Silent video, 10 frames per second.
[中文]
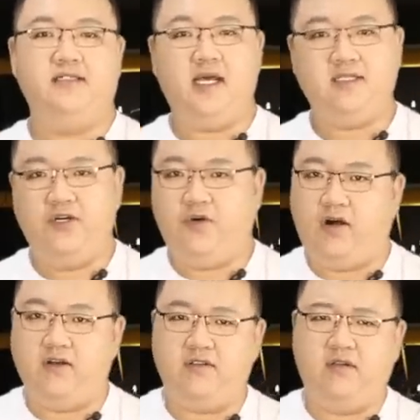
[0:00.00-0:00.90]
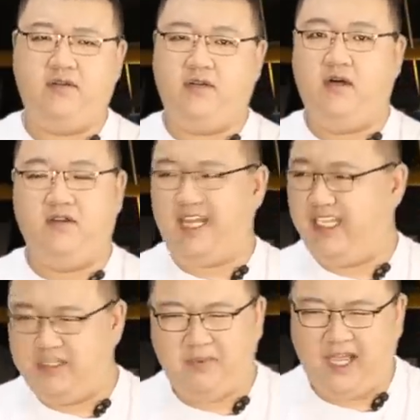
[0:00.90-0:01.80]
嘉庆皇上知道以后，那
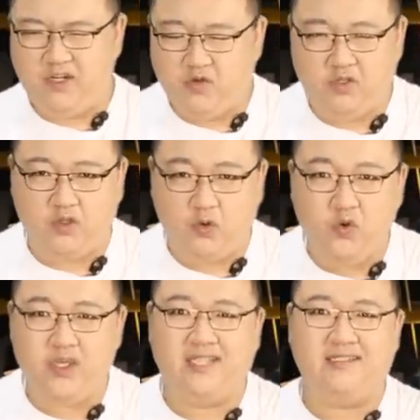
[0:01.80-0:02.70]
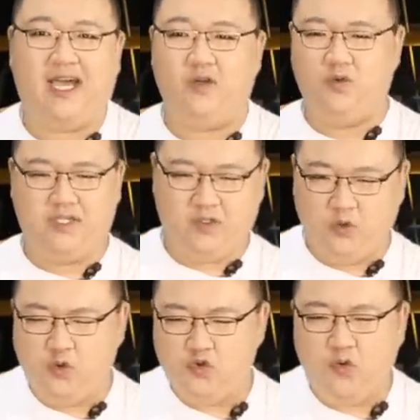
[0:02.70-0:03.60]
一拍桌子，龙颜大怒，那
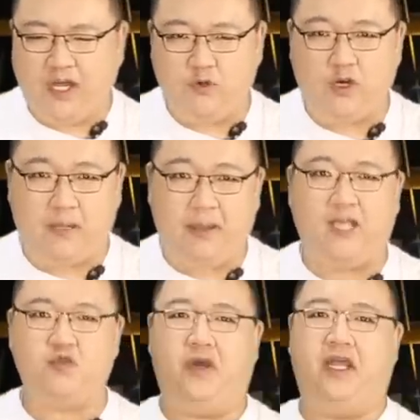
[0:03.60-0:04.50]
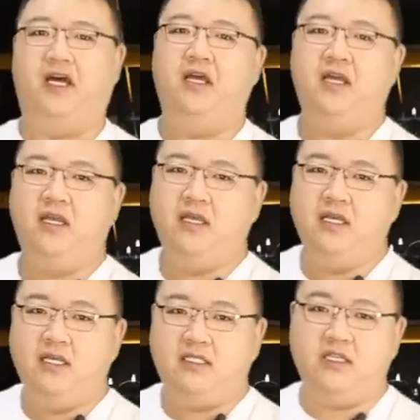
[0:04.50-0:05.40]
龙叔案都会给拍碎了。
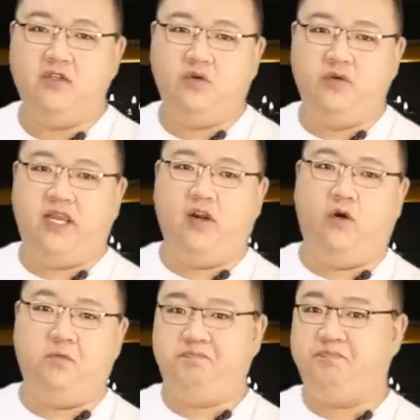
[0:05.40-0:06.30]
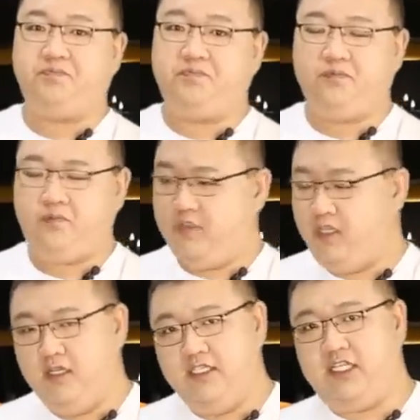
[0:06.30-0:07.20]
信中内容，
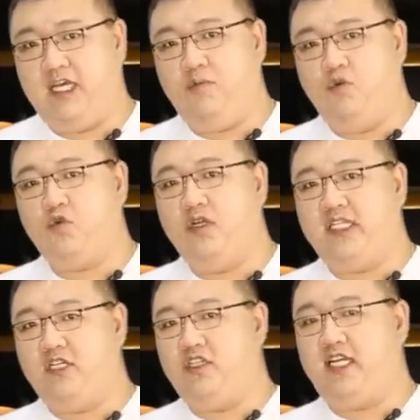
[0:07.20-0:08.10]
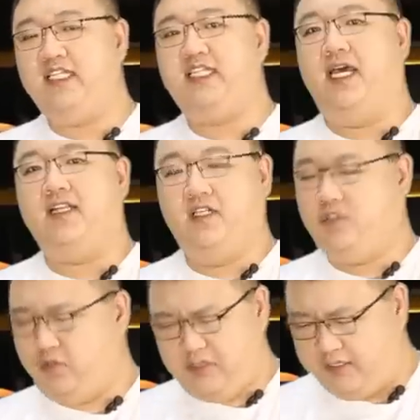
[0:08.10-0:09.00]
且不说你是谁写的，
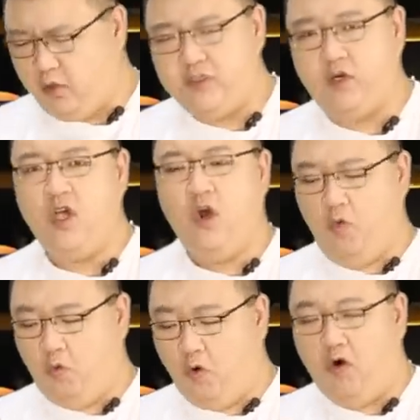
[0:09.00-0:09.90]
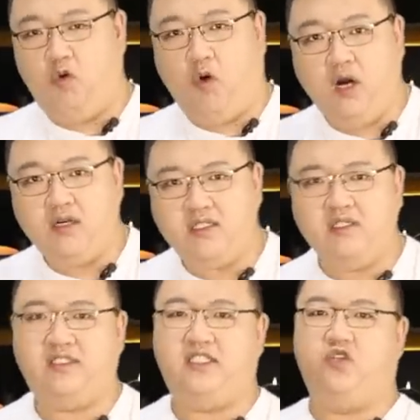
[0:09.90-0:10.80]
就这东西，我皇上
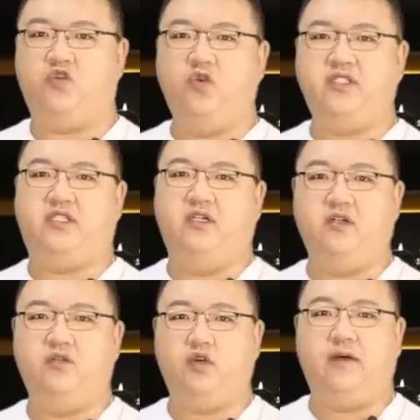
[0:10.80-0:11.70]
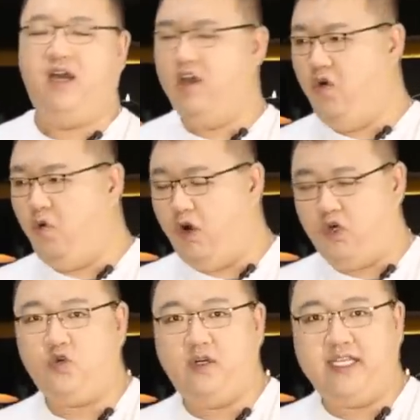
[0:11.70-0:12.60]
自己说行，对吧？
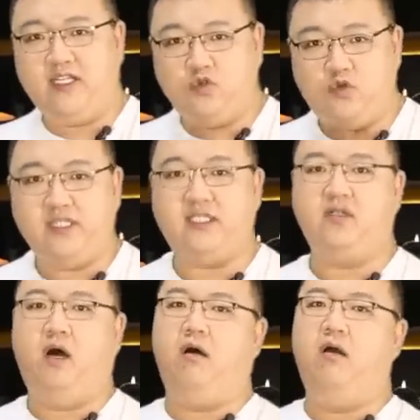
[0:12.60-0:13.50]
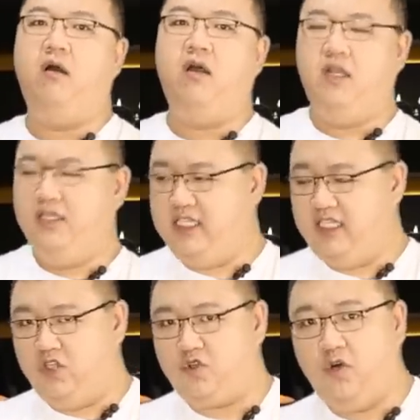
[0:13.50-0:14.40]
我说那叫罪己诏，
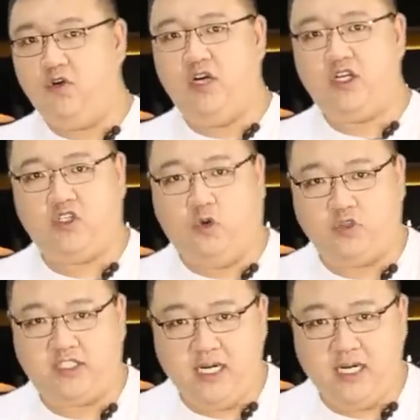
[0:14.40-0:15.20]
你说出来，首